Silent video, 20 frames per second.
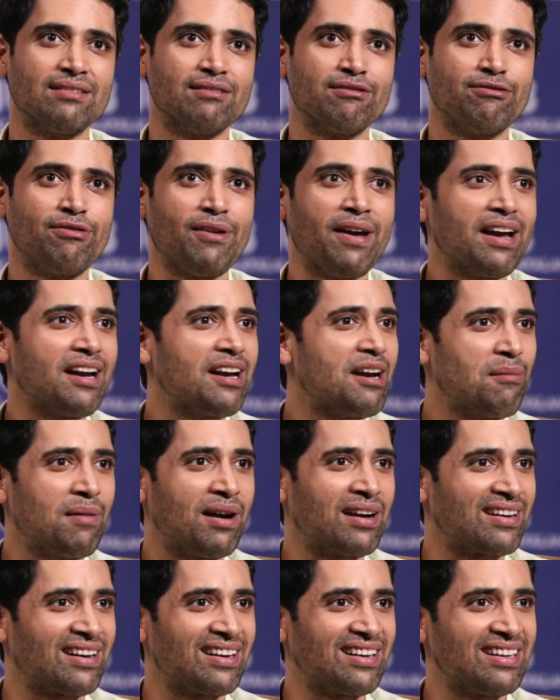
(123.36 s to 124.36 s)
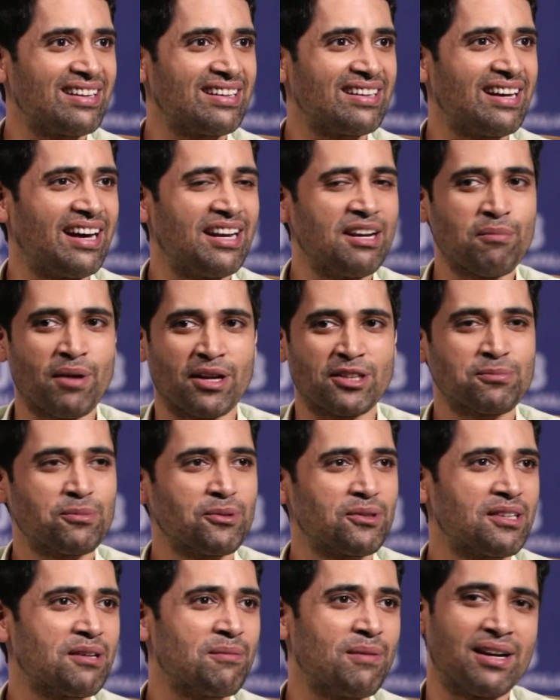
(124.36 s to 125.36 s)
ఫేక్గా మాట్లాడలే అని
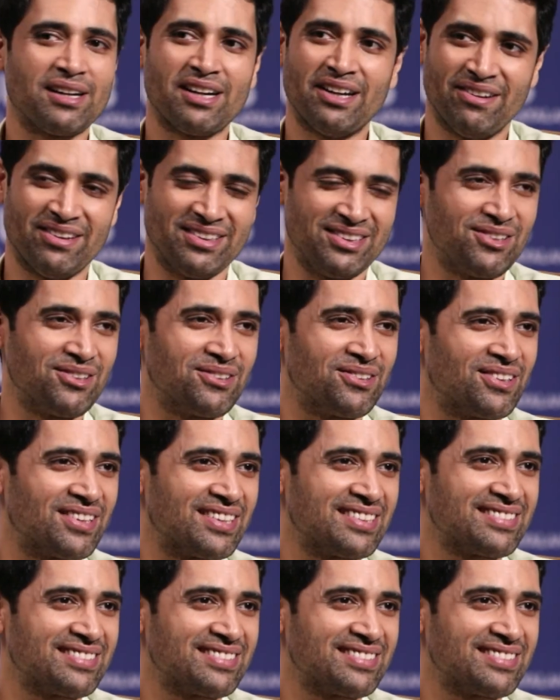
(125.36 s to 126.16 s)
మనస్ఫూర్తిగా మాట్లాడాము అందరం కూడా